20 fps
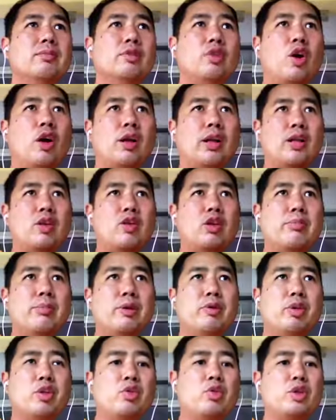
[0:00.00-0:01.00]
สอนให้คน
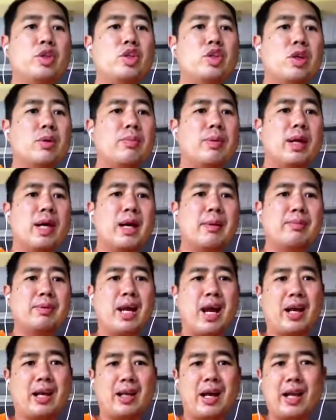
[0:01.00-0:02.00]
มีวัตถุนิยมนะครับ
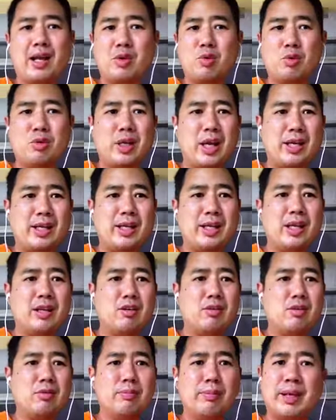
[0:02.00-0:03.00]
อยากได้นู่นได้นี่
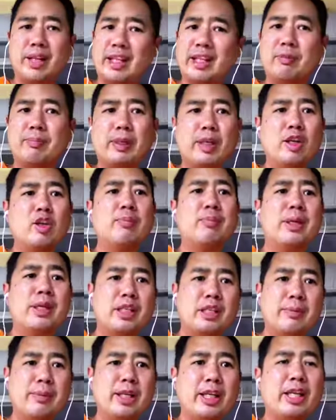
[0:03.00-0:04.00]
แล้วไม่ได้ไม่ได้ไม่
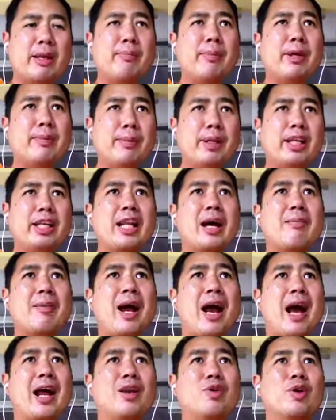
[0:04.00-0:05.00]
ใช่ไม่ไม่ไม่ได้
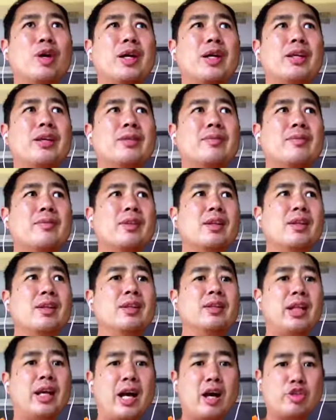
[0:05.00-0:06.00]
ทำงานด้วย
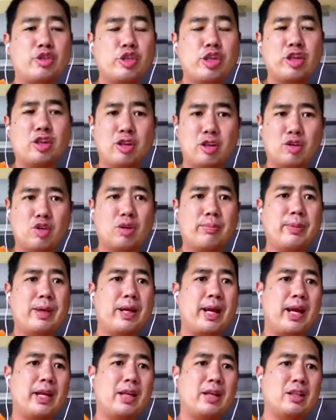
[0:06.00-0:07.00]
แต่ culture ของคนอเม
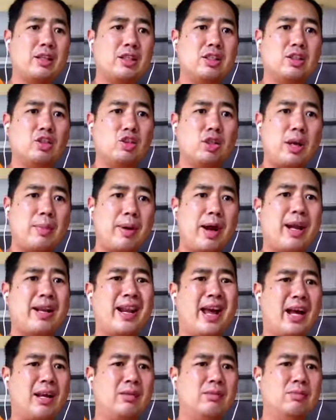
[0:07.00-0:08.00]
ริกันเนี่ยคือต้องทำงาน
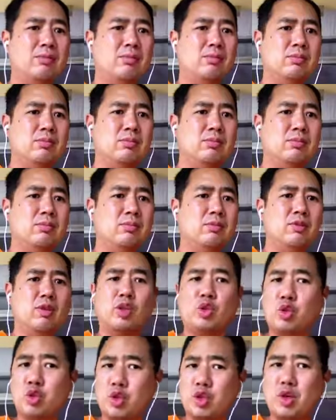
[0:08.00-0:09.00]
หนัก
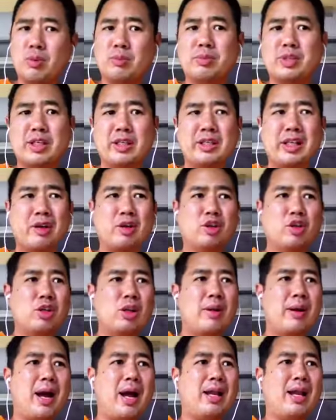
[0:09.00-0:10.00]
วัตถุนิยมจริงแต่ว่าต้อง
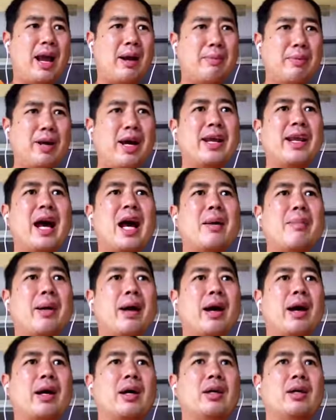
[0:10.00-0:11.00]
ทำงานหนักเพื่อให้ได้
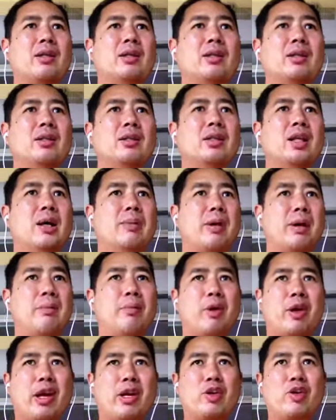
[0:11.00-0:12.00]
มาครับอเม
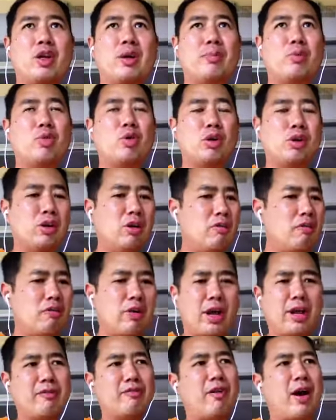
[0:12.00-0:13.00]
ริกันดีคนต้อง
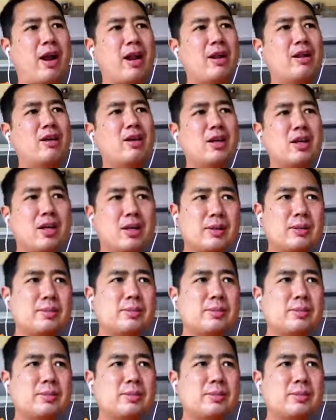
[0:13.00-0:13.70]
ใฝ่ฝัน แล้วก็